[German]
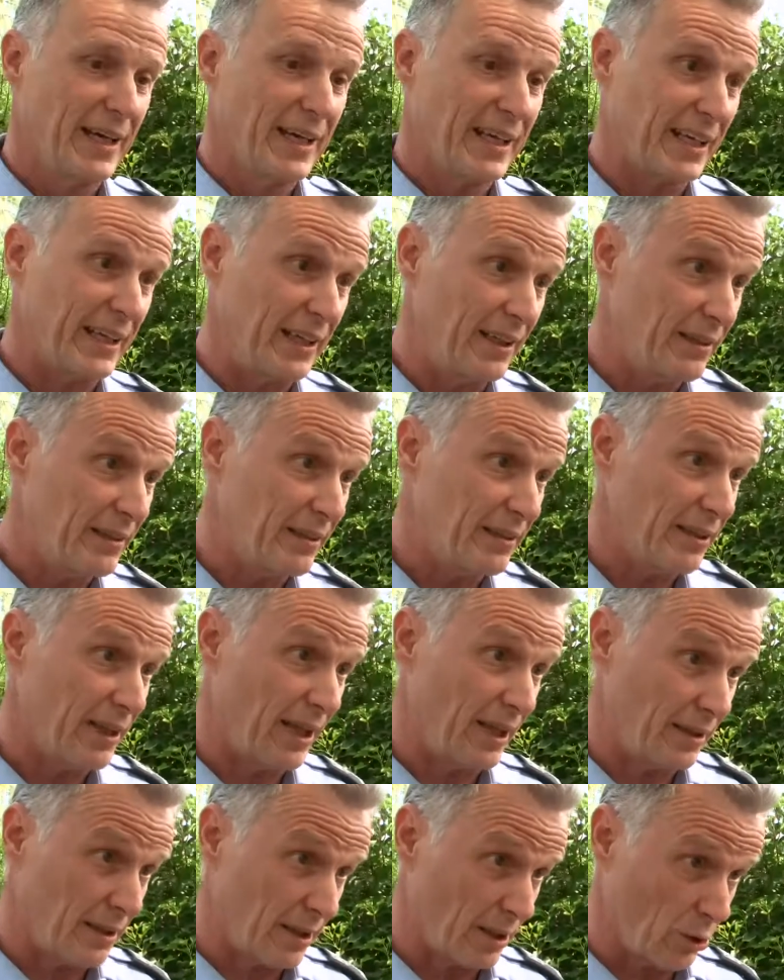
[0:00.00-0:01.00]
Kinder
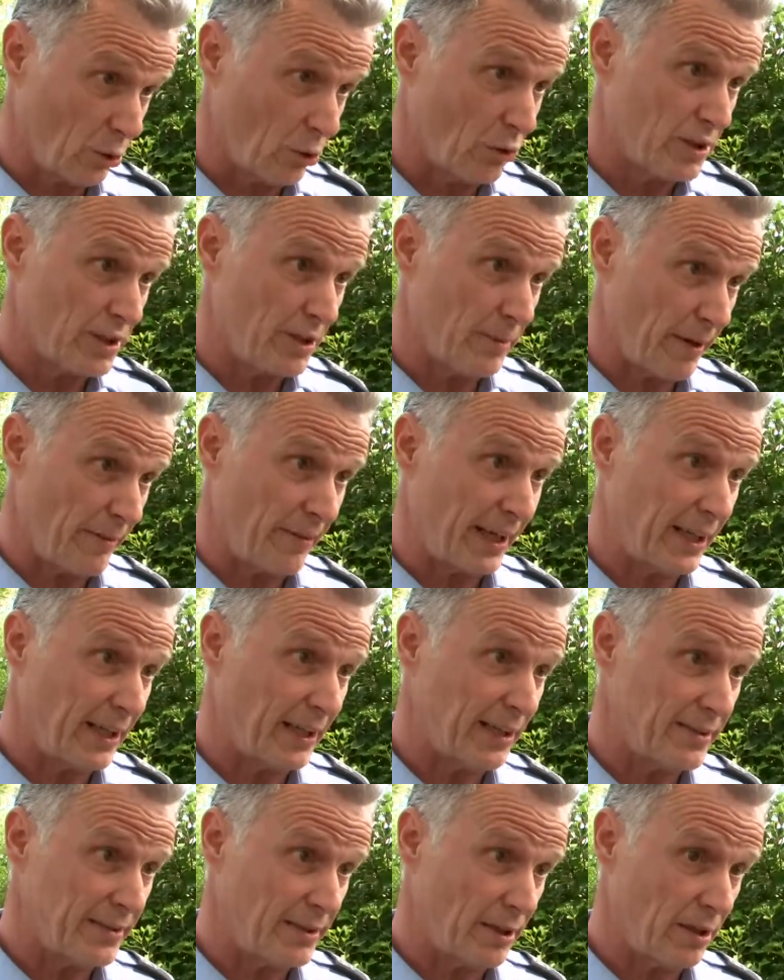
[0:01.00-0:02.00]
haben einen grossen
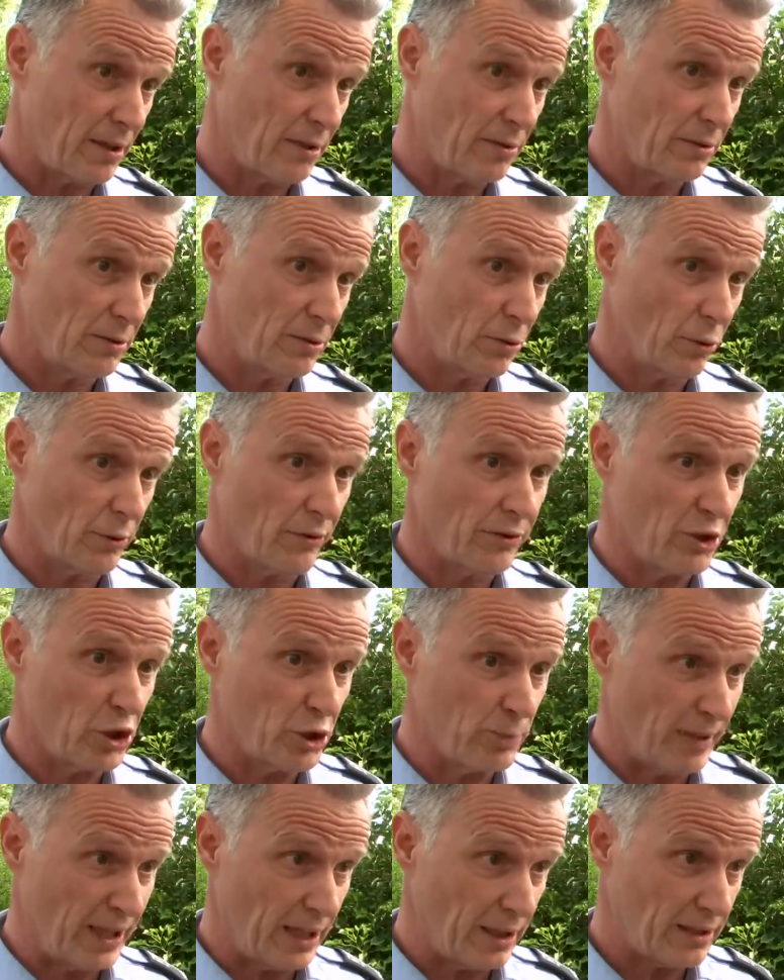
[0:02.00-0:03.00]
Bewegungsdrang und sie
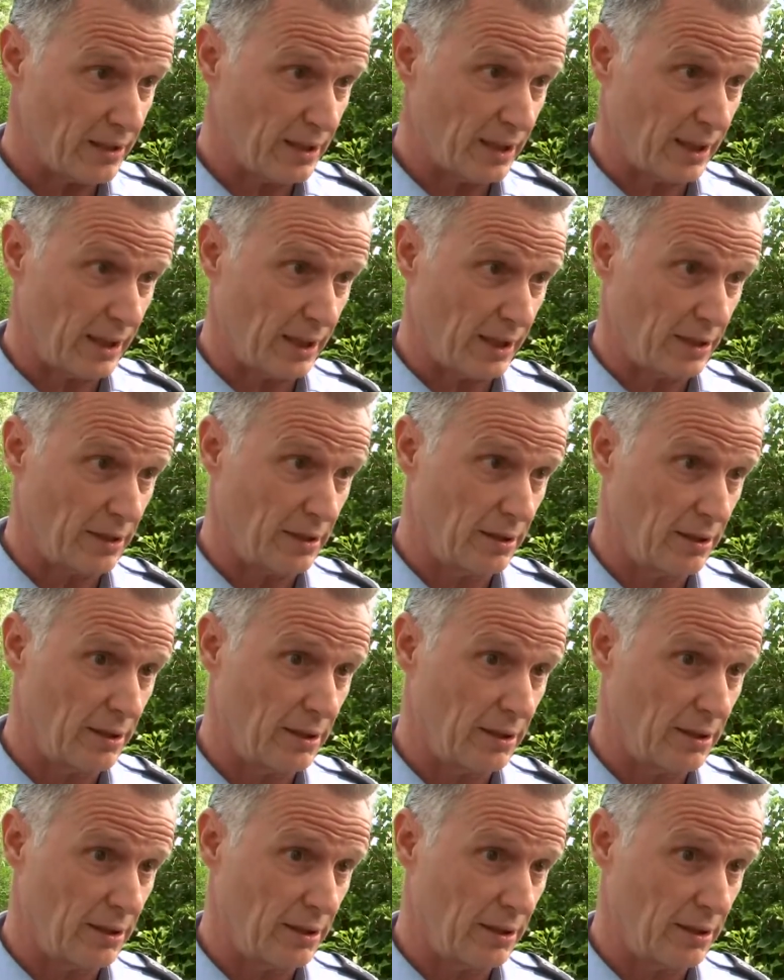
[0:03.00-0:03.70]
spielen gerne.